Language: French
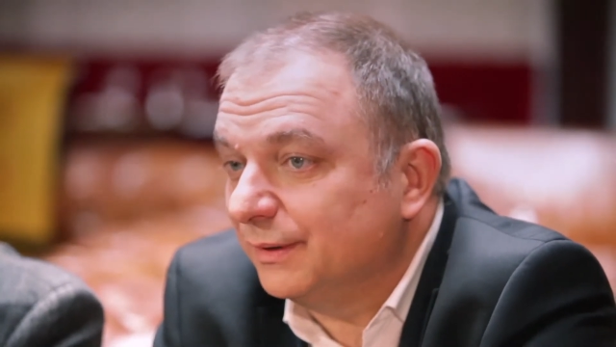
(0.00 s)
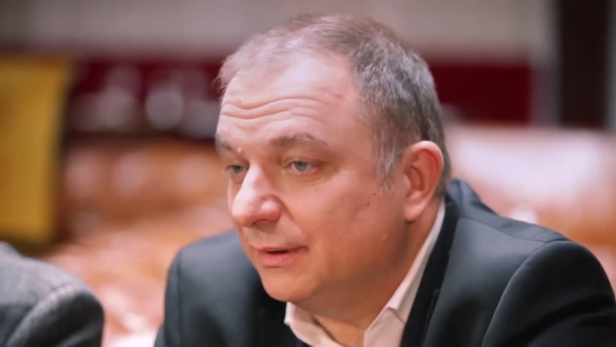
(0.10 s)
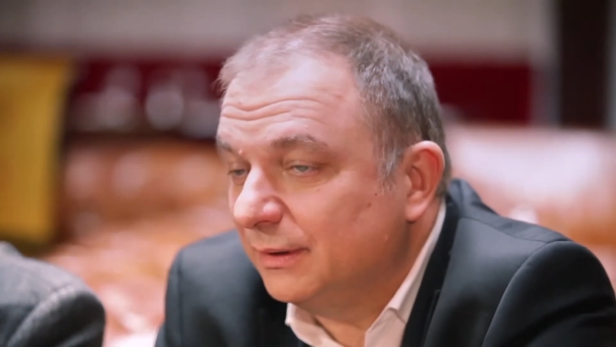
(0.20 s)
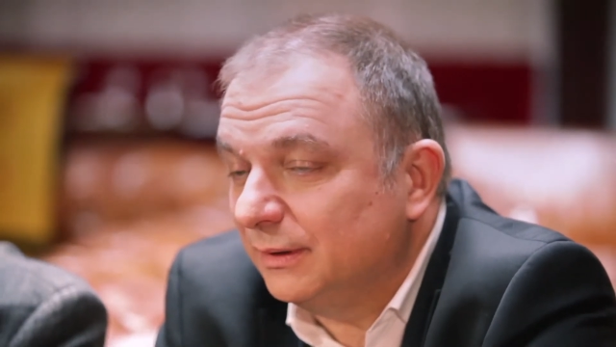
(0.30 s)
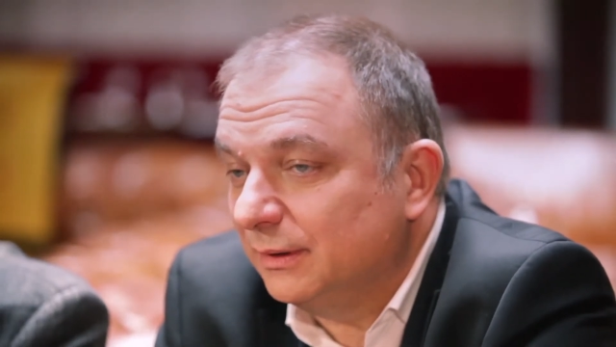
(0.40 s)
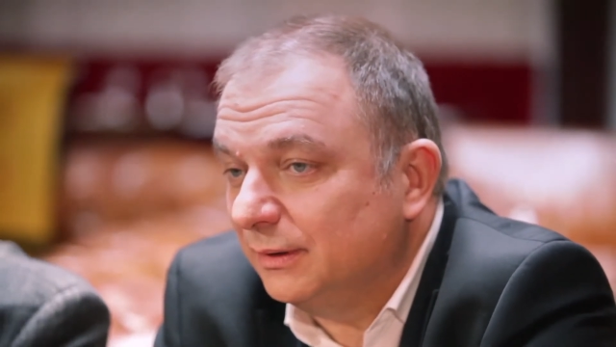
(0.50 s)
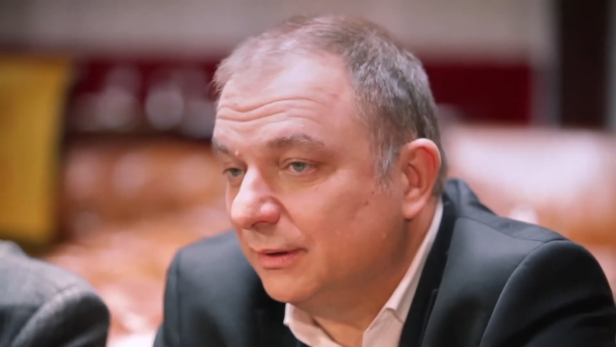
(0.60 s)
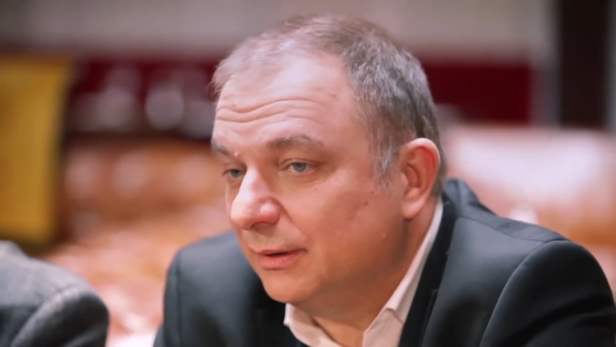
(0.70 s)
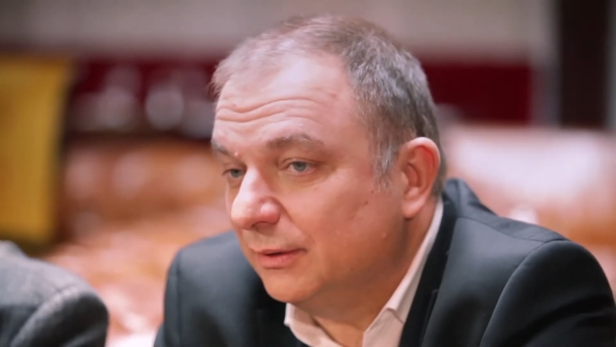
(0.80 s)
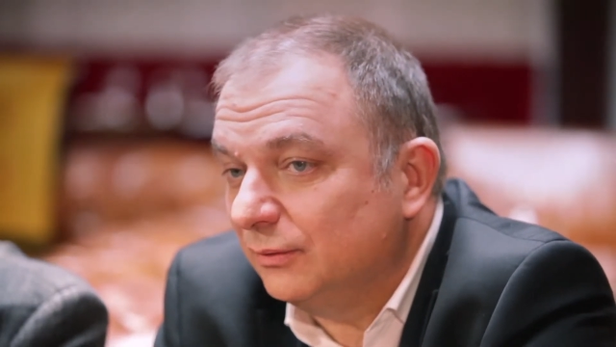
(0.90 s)
des
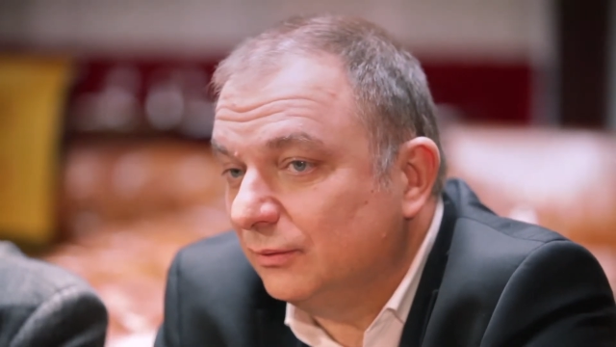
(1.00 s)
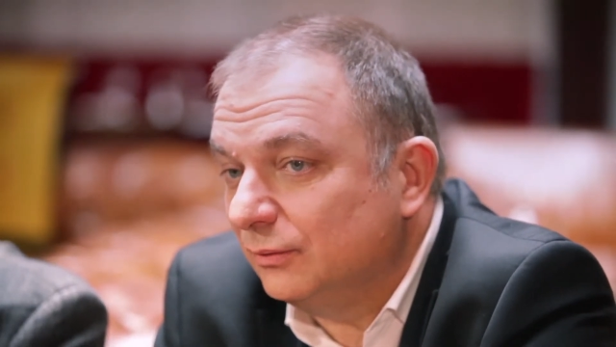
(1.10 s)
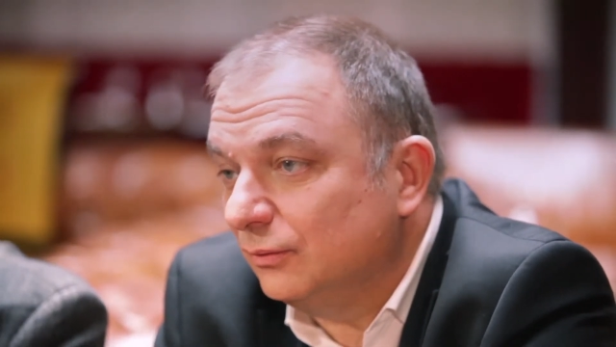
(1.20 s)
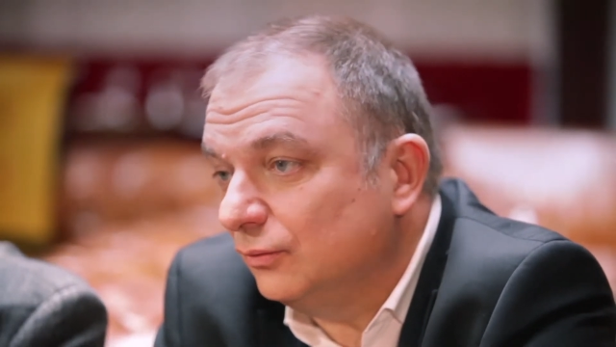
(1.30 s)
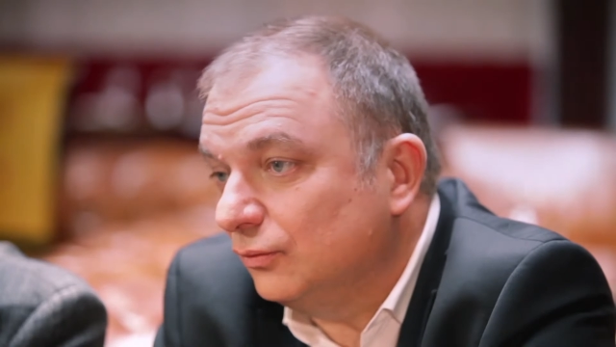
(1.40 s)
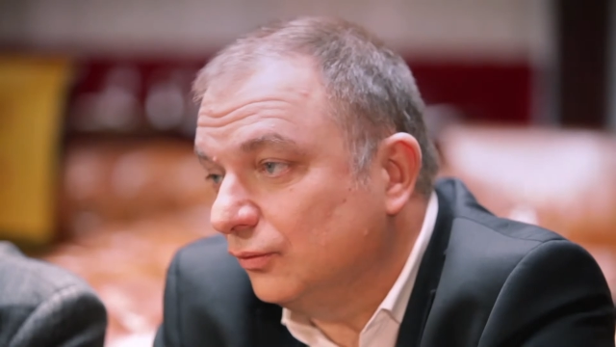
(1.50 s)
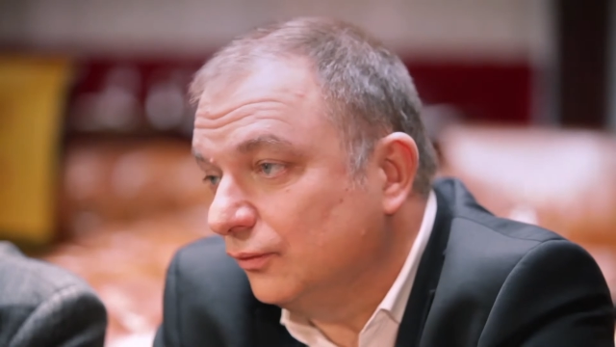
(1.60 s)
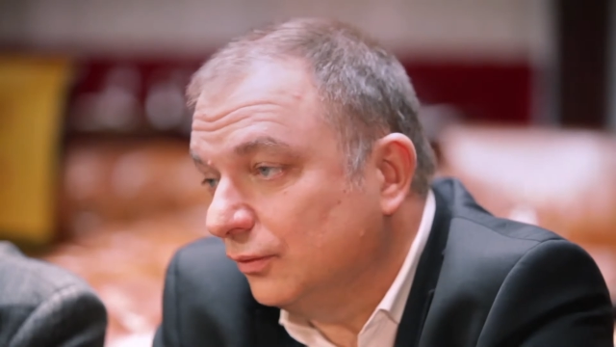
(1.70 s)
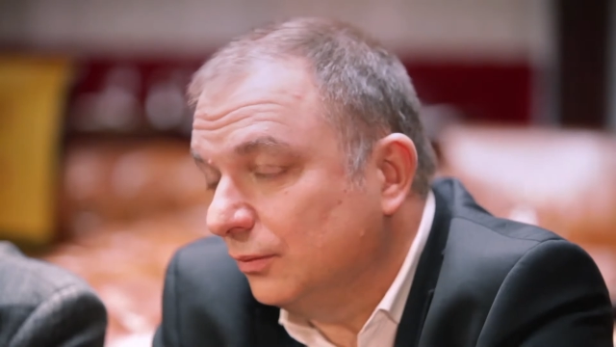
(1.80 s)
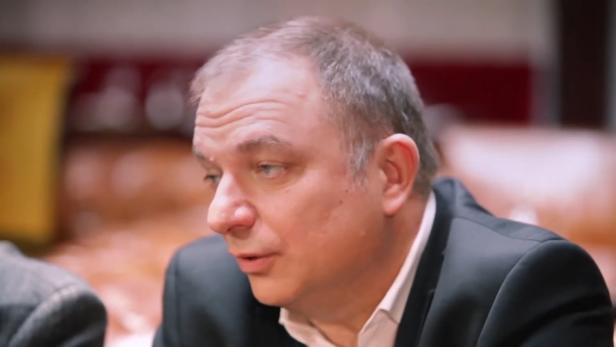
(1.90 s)

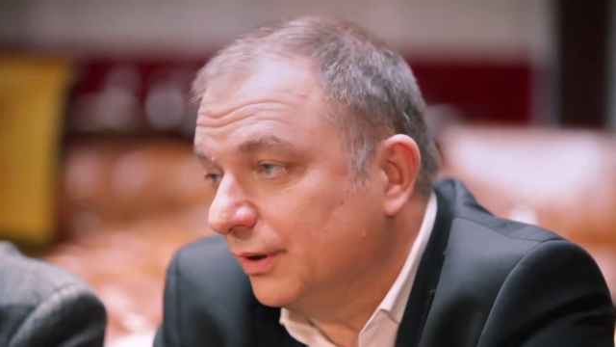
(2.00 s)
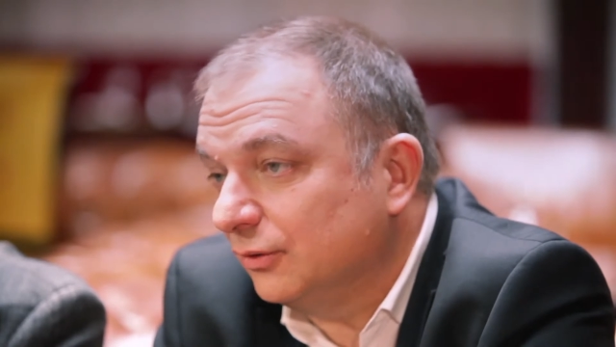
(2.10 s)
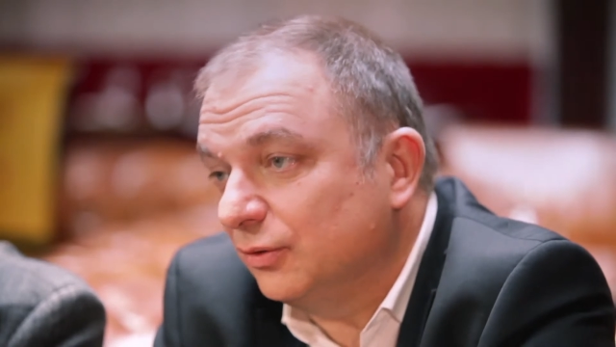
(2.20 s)
nouveaux moyens de